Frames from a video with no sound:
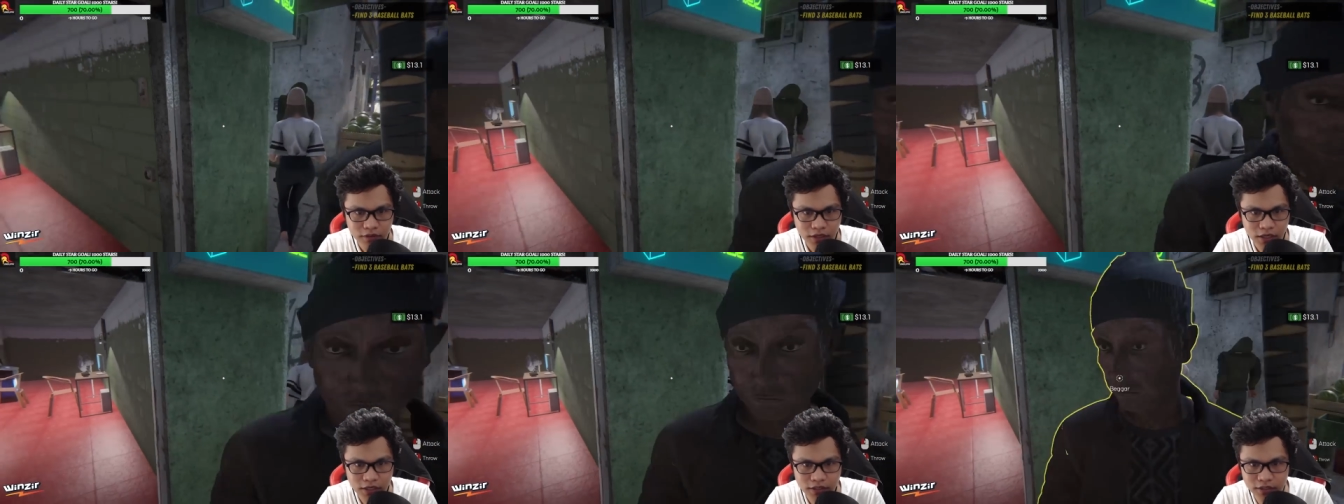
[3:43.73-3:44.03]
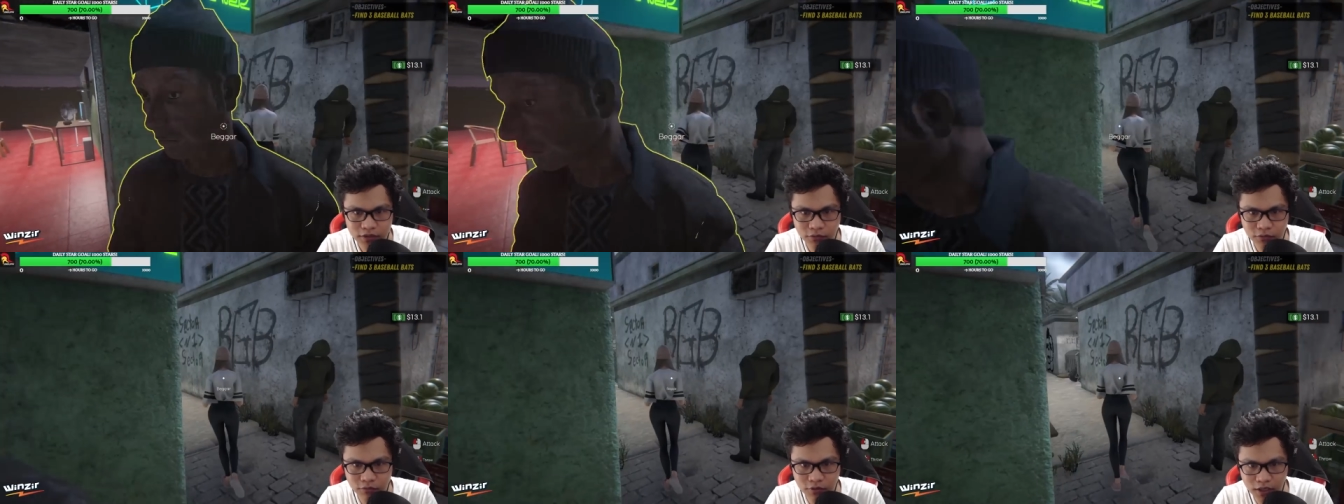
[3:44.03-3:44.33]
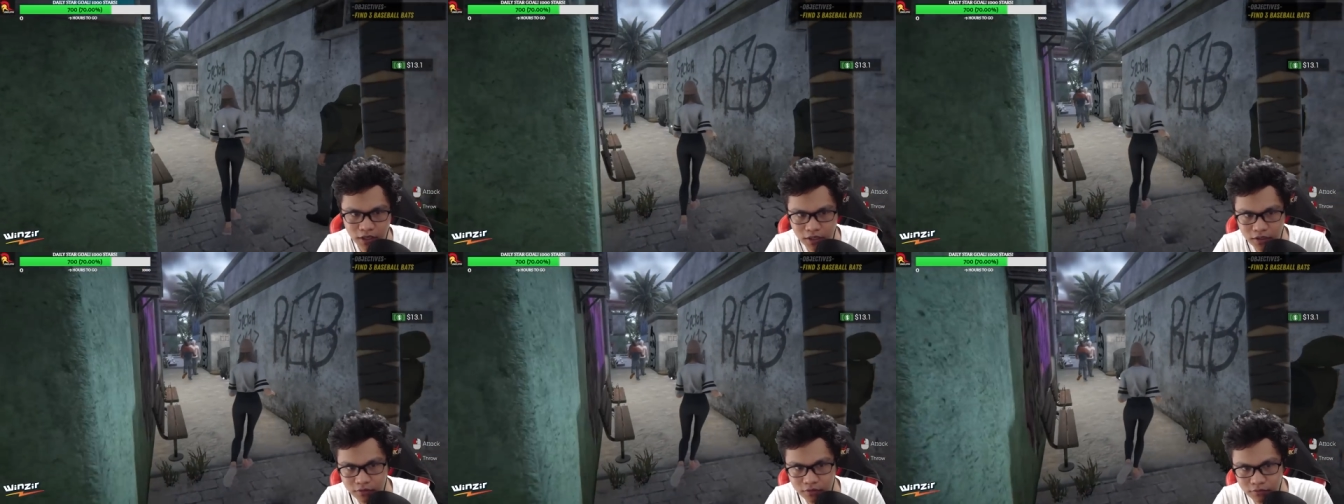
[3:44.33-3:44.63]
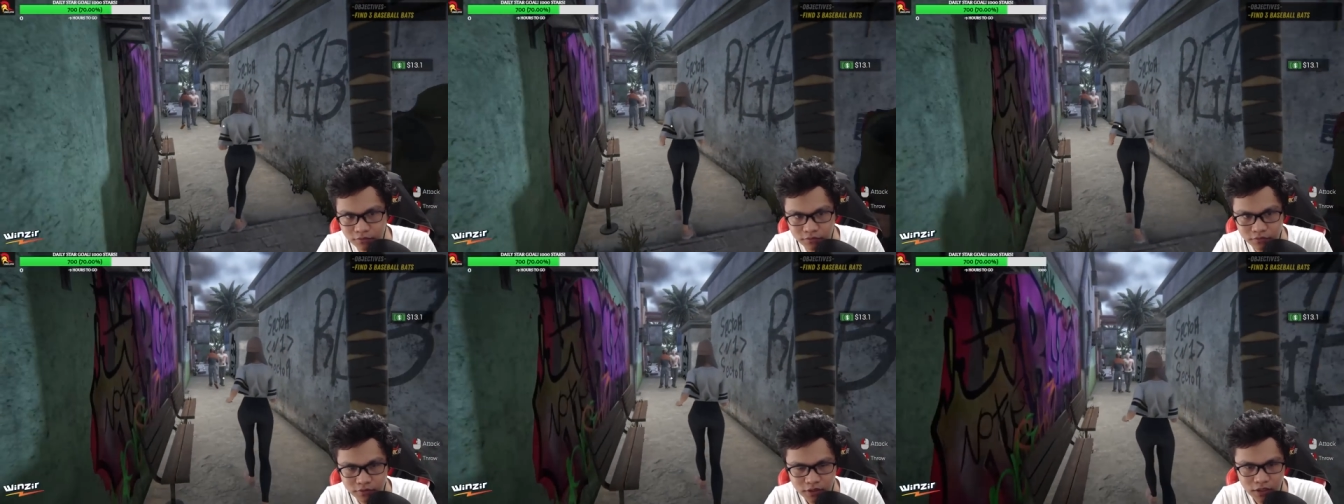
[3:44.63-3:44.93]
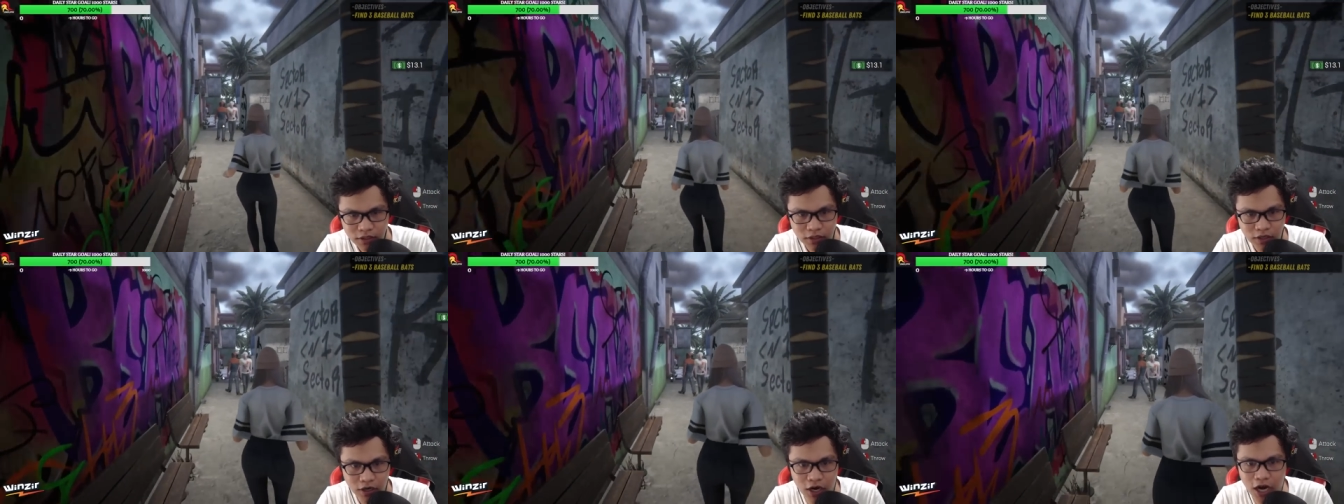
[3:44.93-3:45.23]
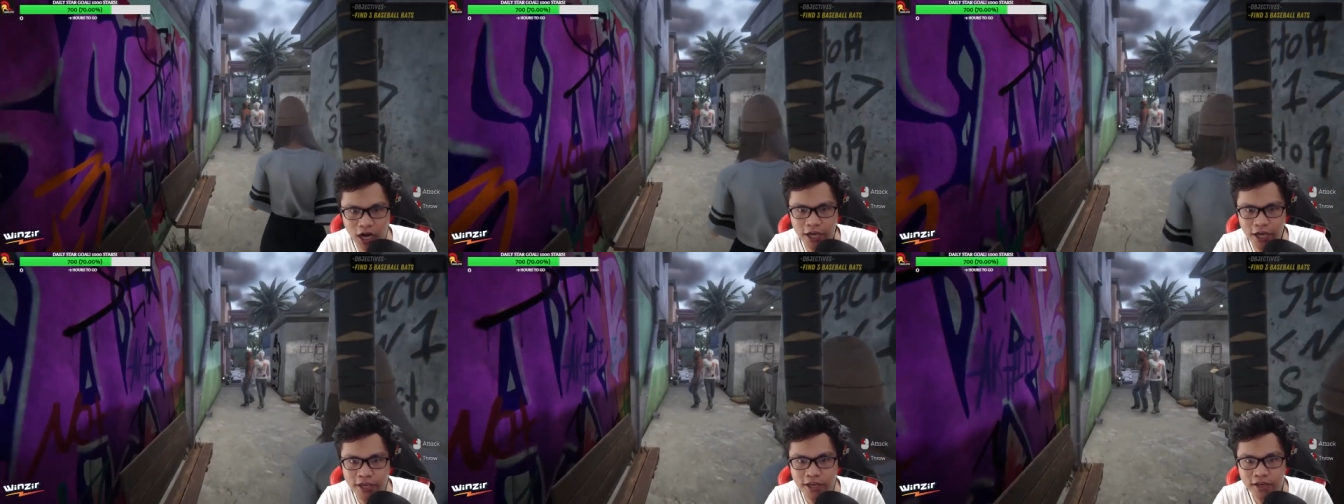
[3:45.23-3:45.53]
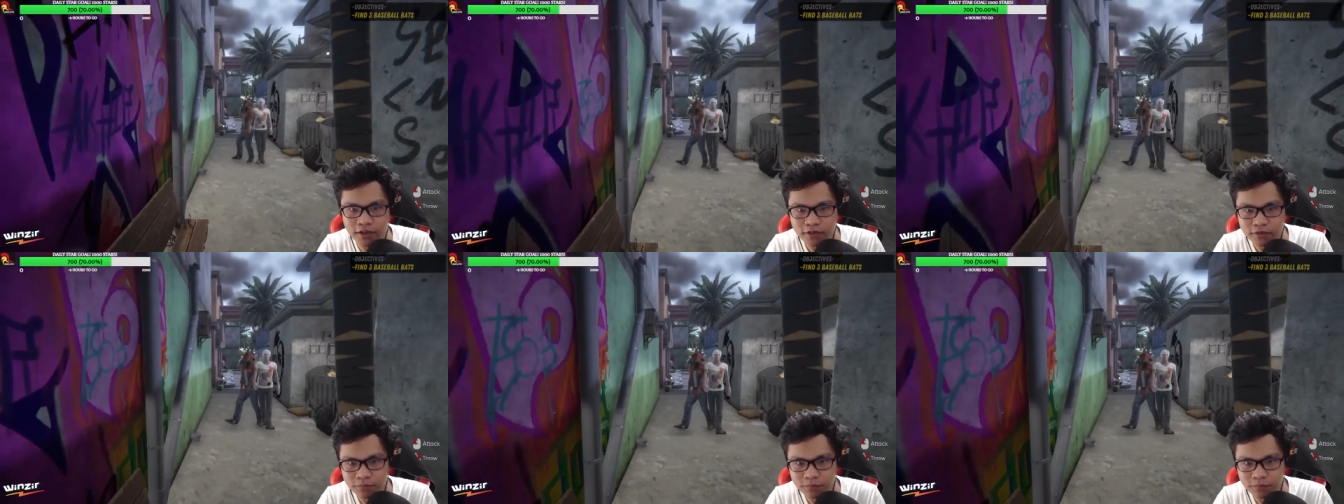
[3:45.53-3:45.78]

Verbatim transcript: Asa tong gago? Hoy!